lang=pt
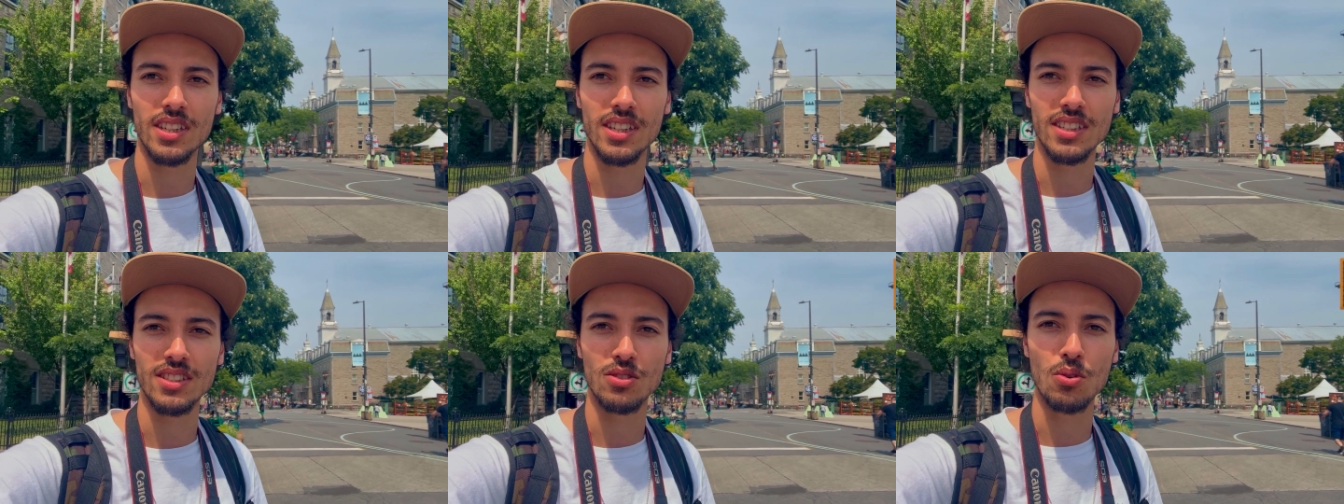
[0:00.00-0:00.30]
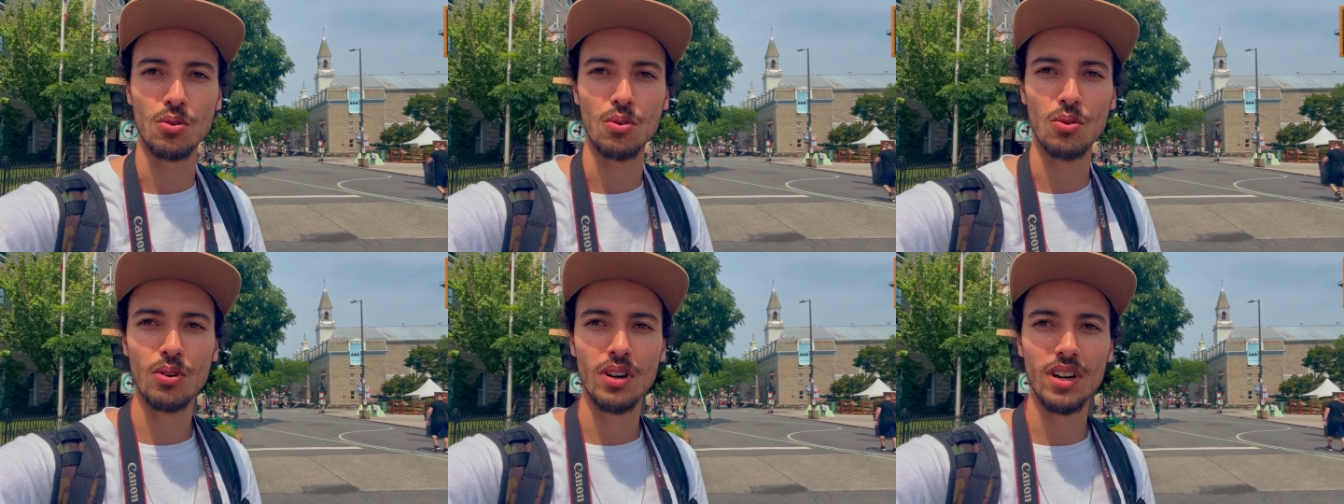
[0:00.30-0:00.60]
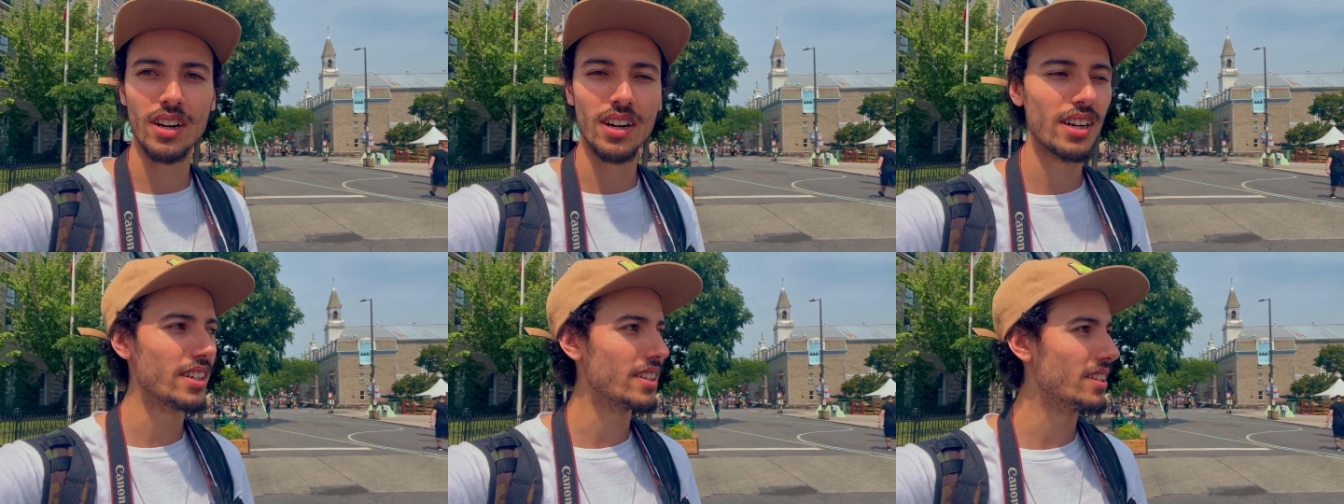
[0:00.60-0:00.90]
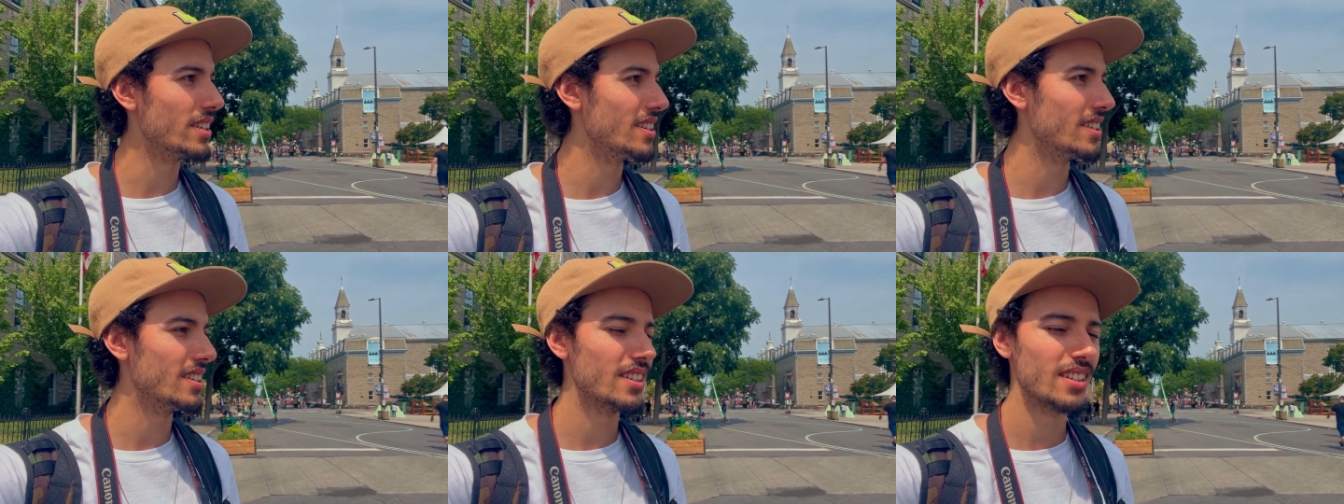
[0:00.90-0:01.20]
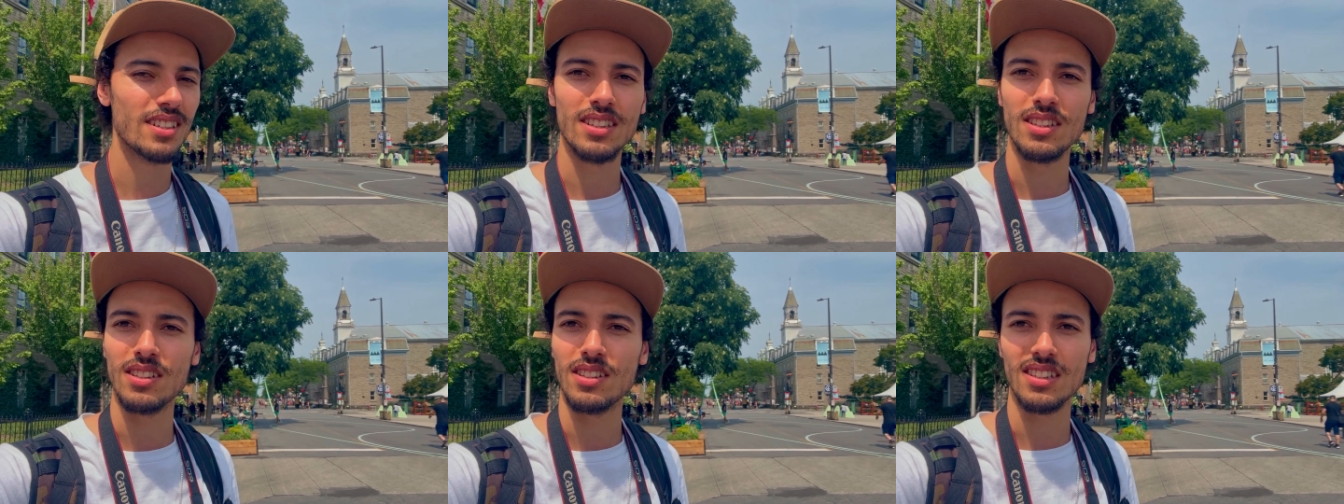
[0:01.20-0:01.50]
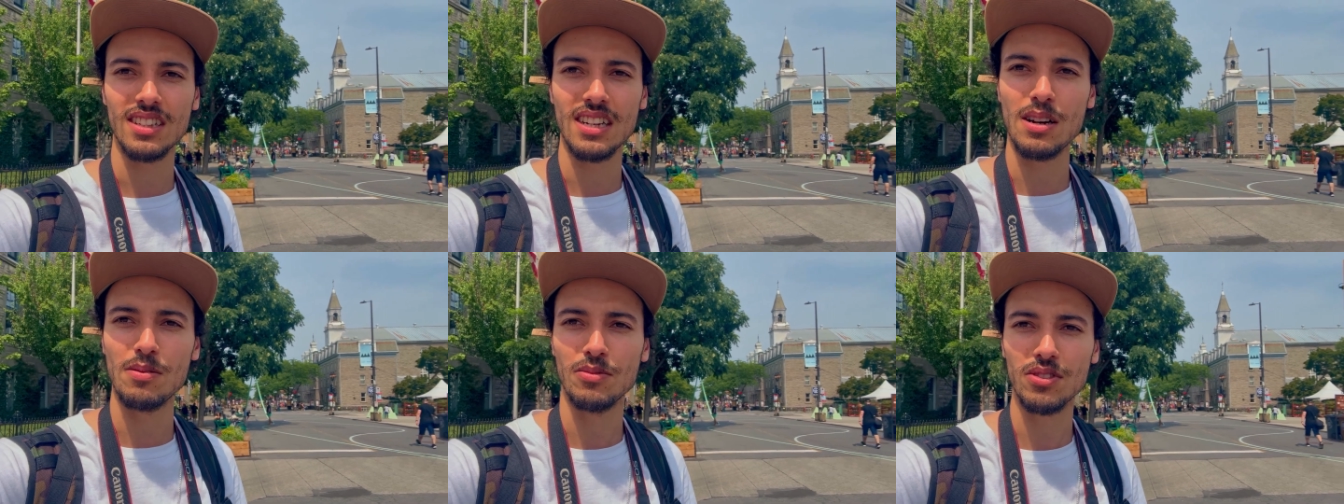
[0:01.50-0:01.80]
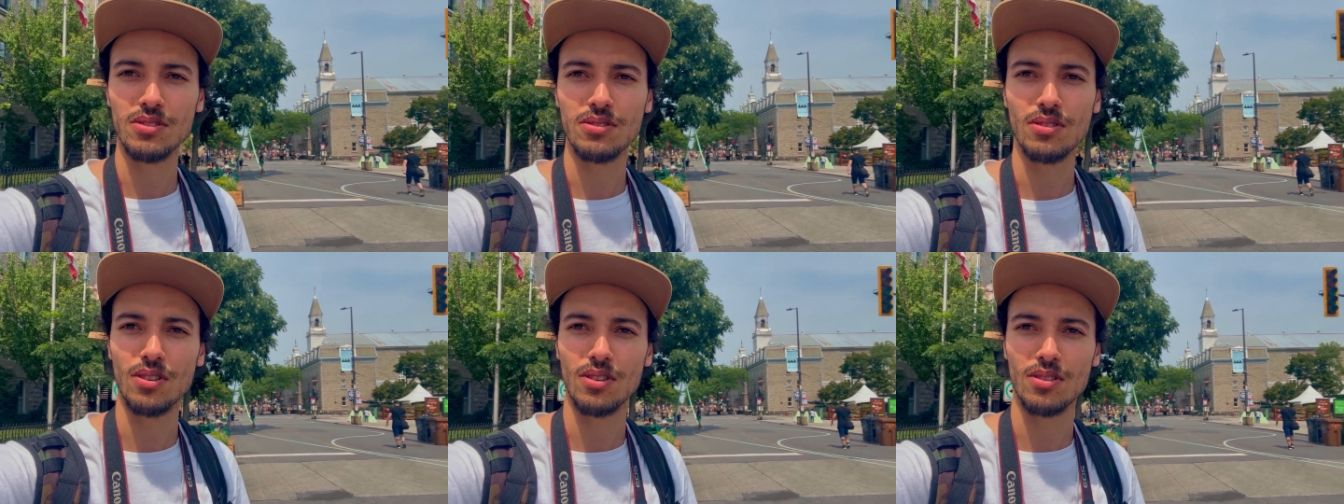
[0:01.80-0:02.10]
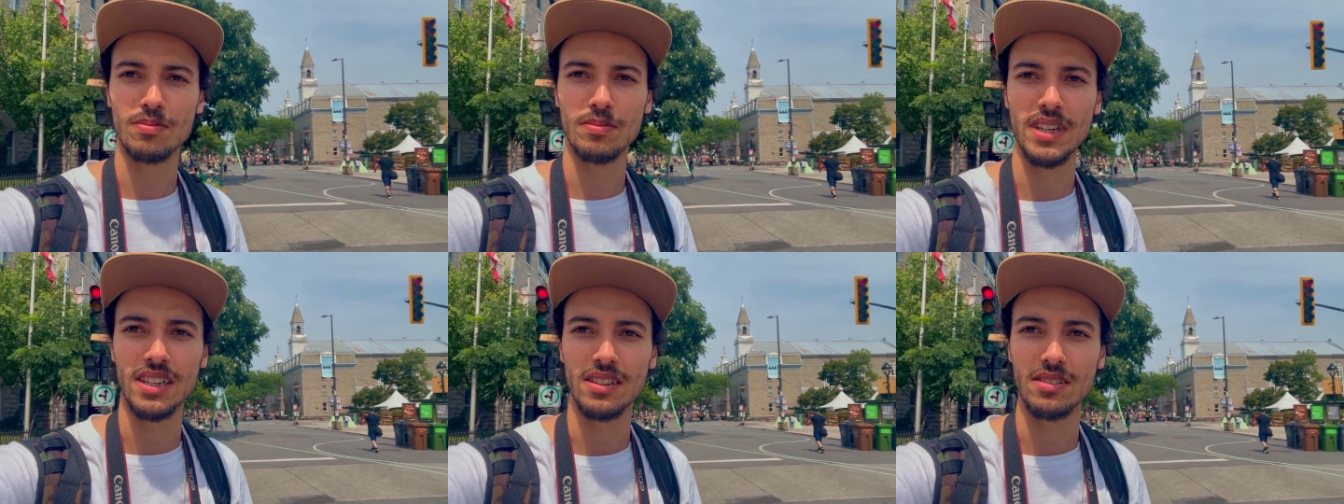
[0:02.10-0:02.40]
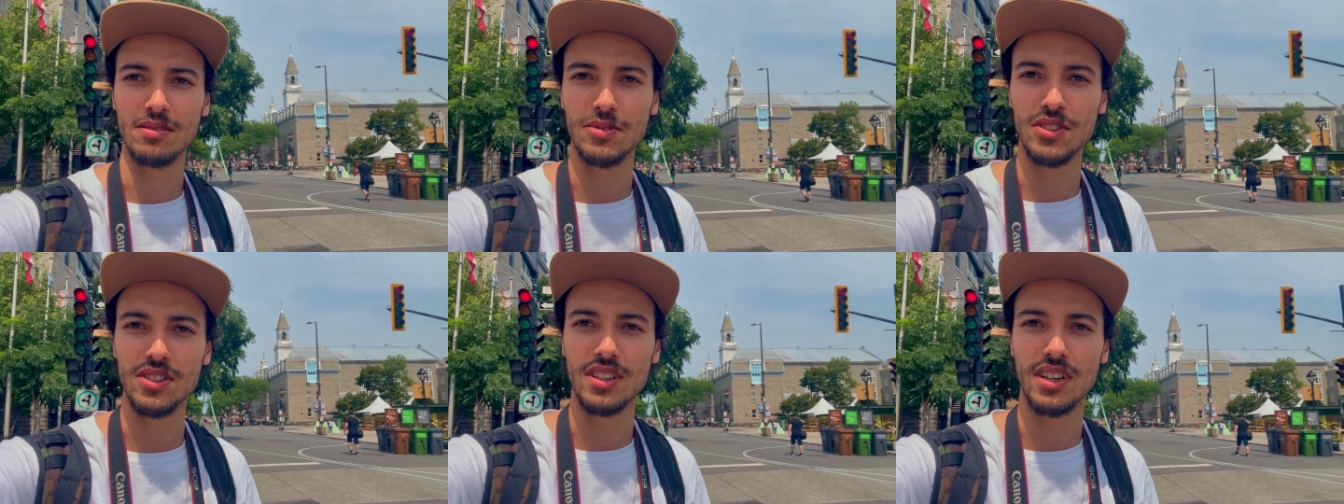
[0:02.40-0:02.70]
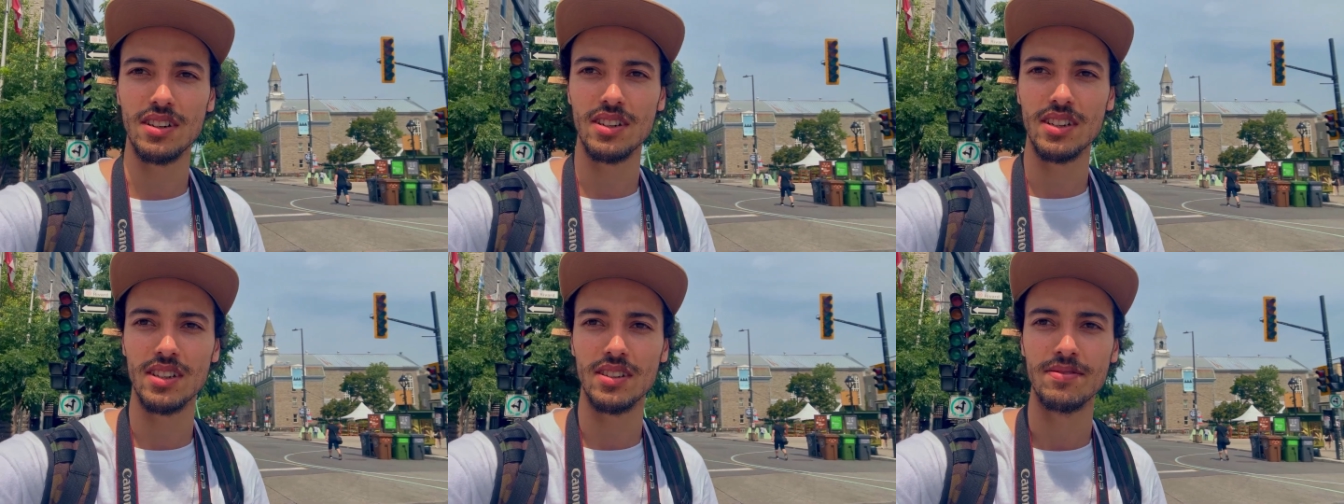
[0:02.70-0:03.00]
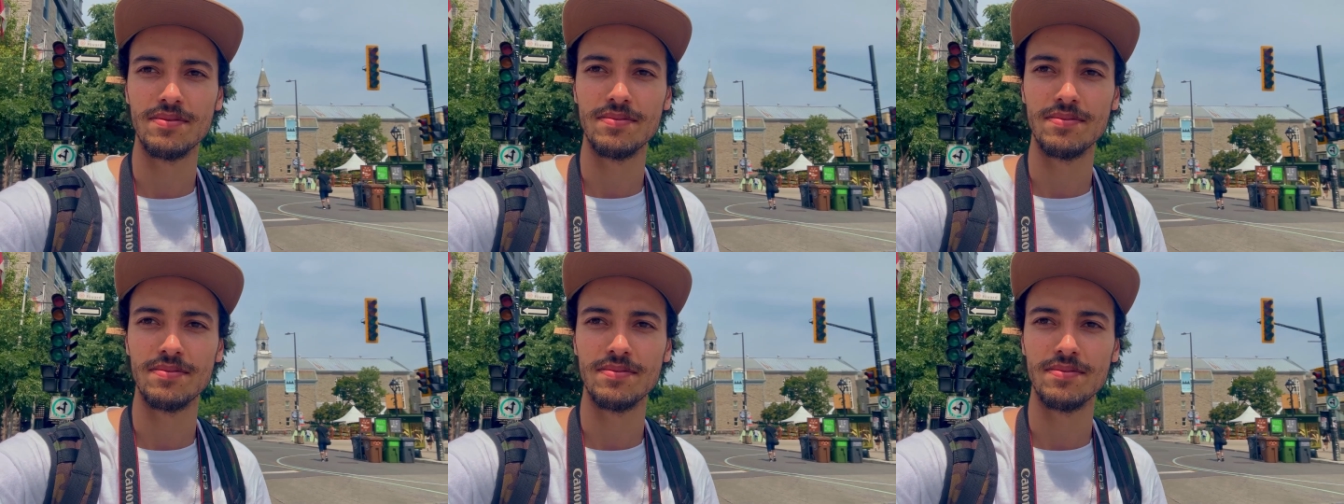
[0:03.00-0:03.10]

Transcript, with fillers: nas ruas e, e é muito louco, mano, muito da hora.